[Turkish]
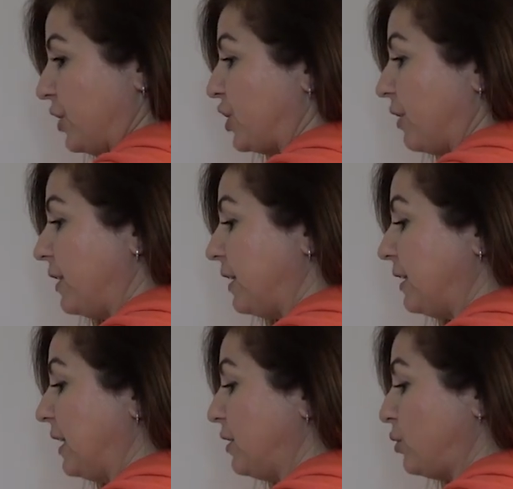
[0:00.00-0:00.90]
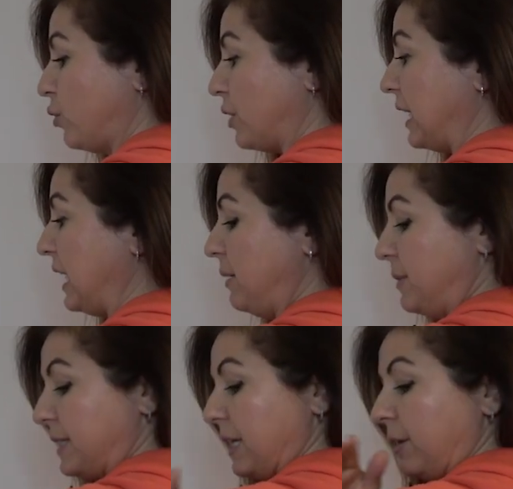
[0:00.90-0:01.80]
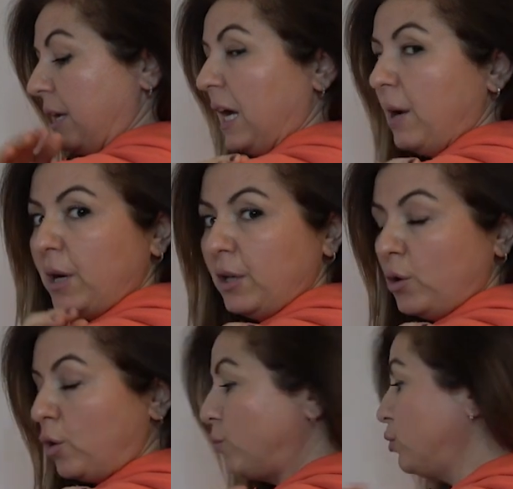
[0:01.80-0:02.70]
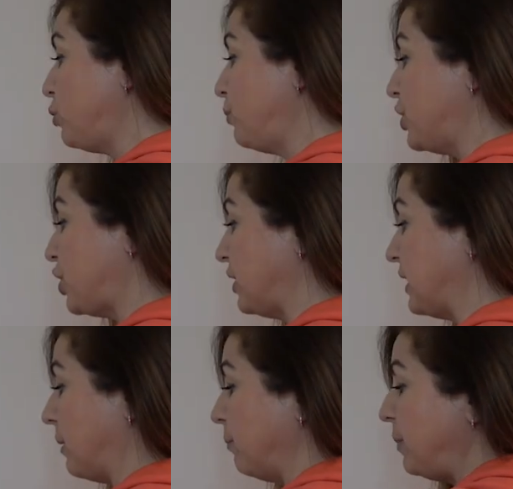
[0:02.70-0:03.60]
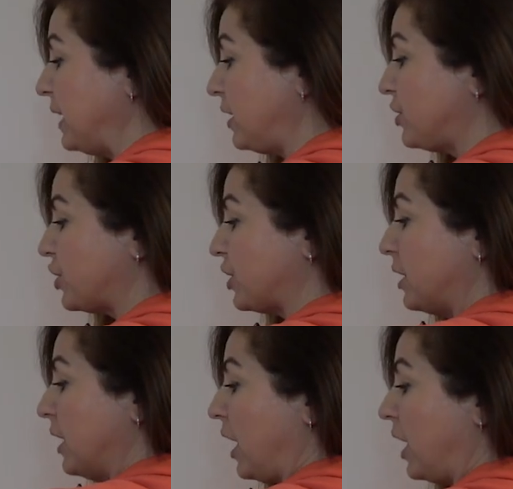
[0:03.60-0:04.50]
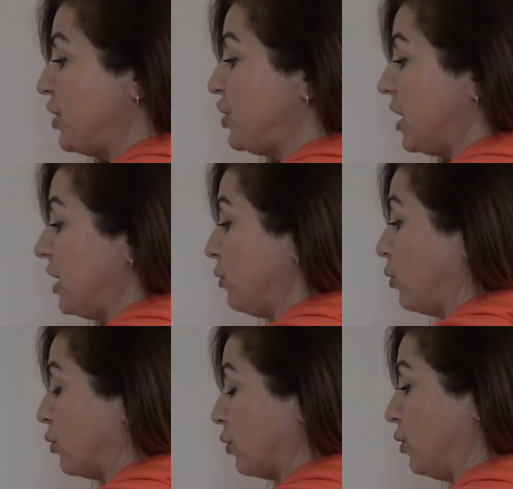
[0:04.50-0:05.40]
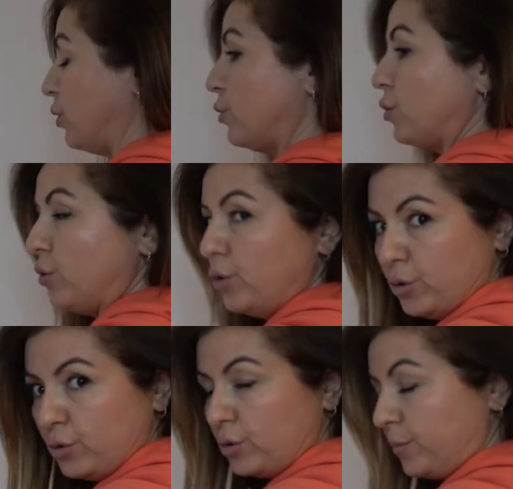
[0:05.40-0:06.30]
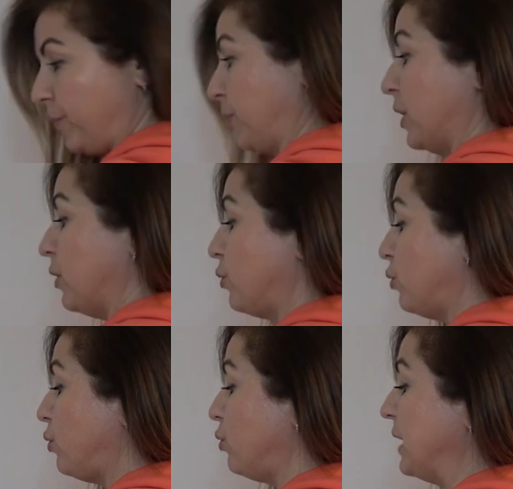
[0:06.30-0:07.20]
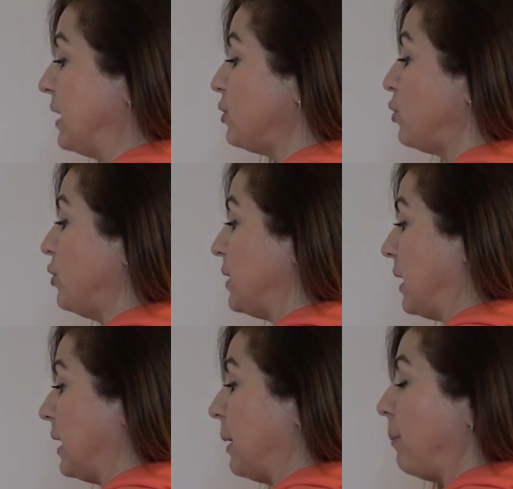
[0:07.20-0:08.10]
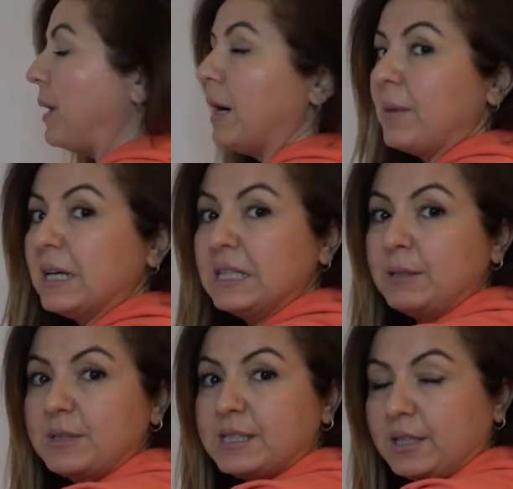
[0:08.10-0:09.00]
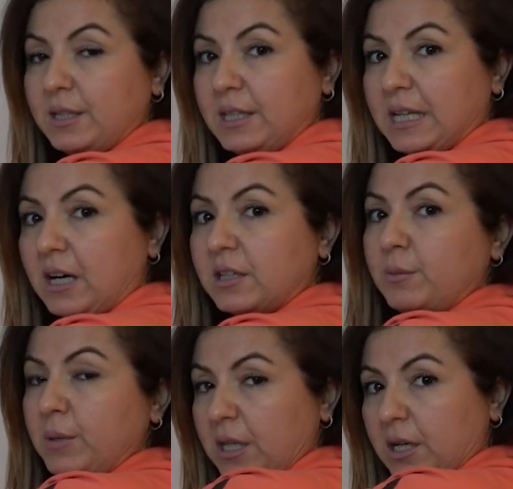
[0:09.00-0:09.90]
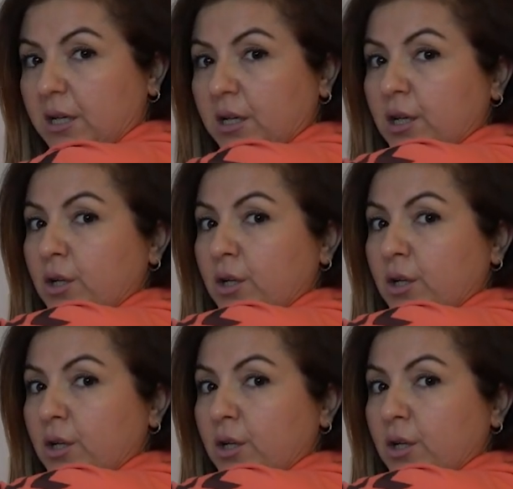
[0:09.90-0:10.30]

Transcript: Çevirdikten sonra elimizi hemen omuz başından birazcık aşağıya doğru tutuyoruz. Tuttuktan sonra parmaklarımızın yardımıyla